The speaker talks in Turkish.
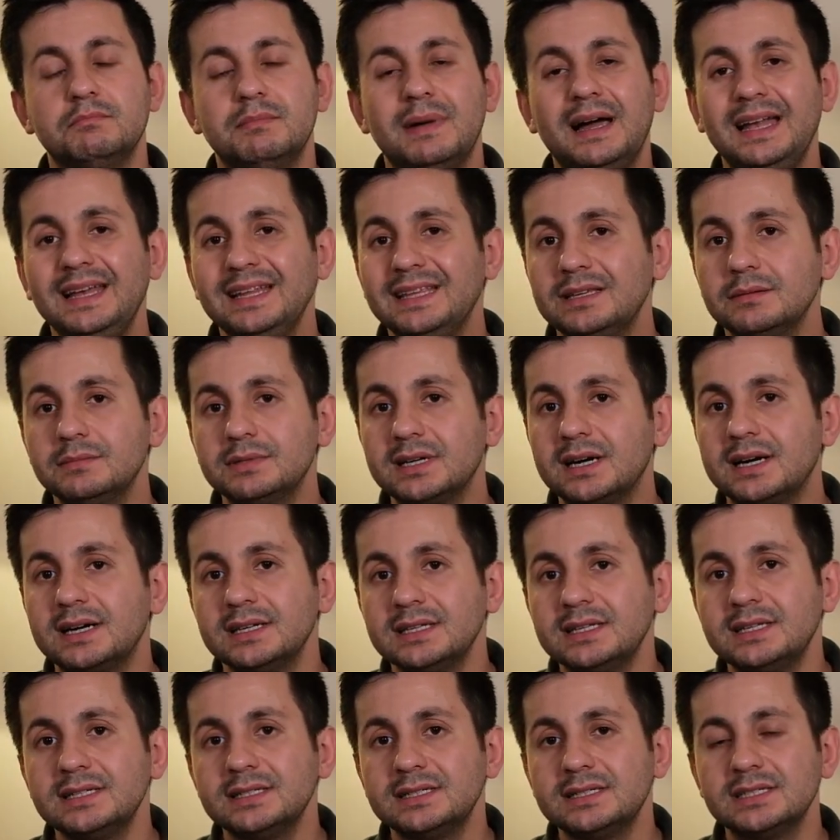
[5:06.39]
belki bir ağrı
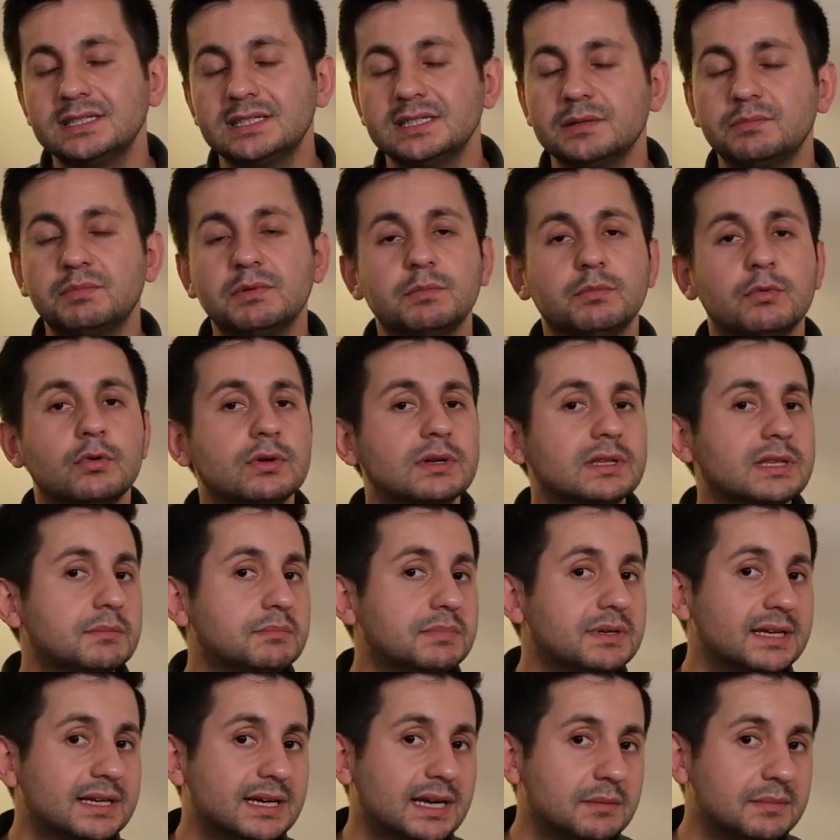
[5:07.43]
kesici yapıp orada
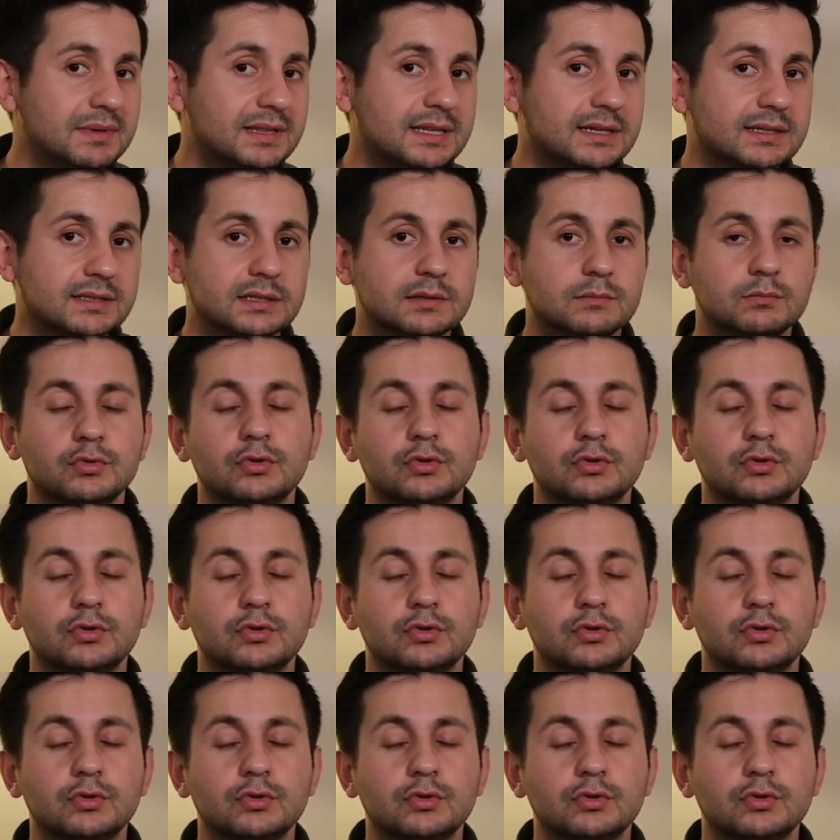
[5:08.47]
bırakabilirdik.